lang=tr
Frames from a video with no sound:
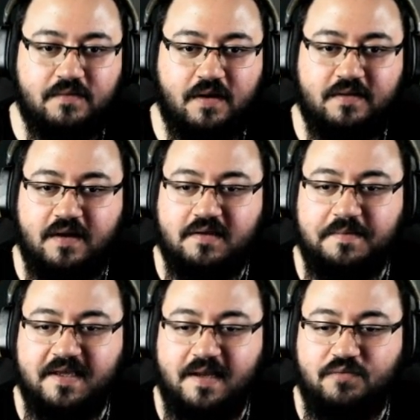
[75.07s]
Adı
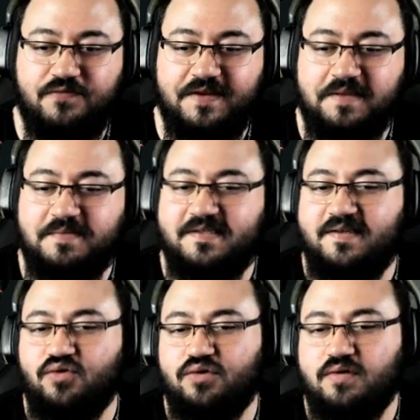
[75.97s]
aklıma gelmiyor Ferit biz
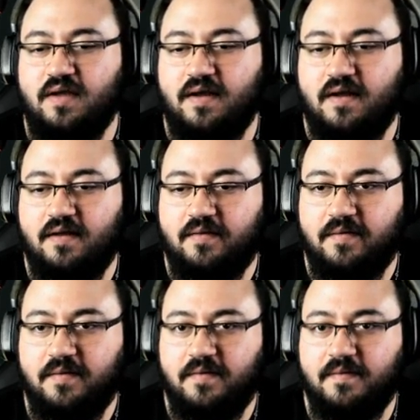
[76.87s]
ne diyorduk ya?
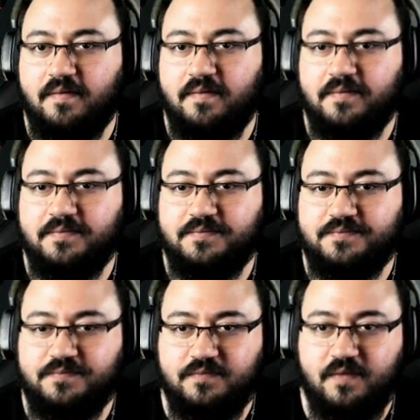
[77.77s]
Şurada ne
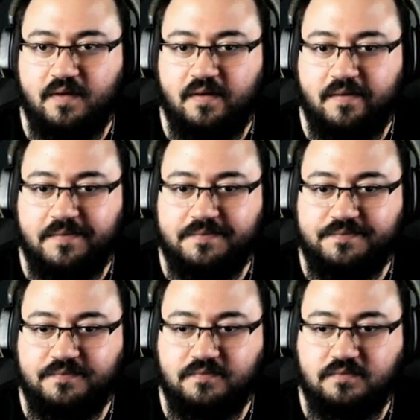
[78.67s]
top var bak topa
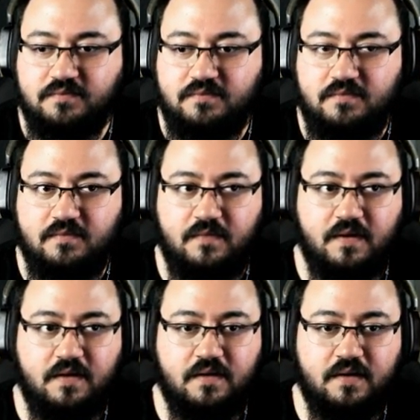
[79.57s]
atlayın öyle gidin.
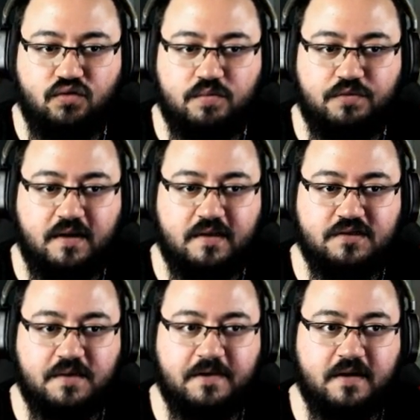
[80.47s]
Ne topu ne
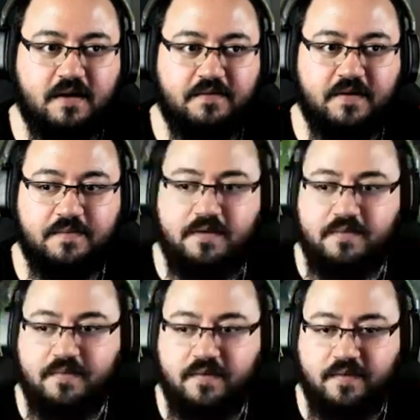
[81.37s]
alacağıma karar veremedim.